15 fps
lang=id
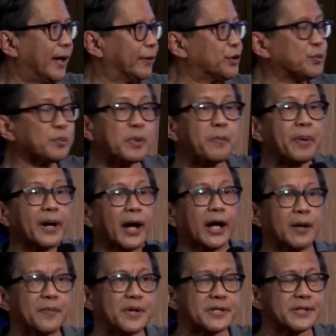Itu disebut mimbar
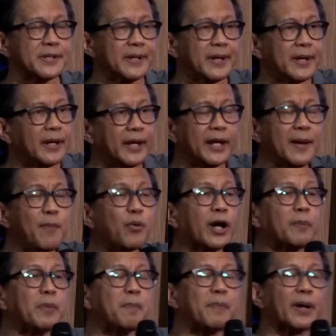akademis. Ini
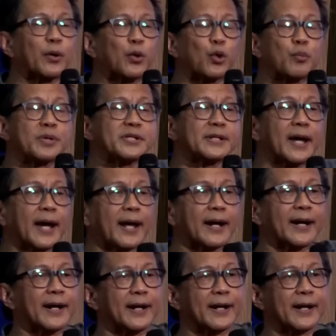bukan mimbar guru besar.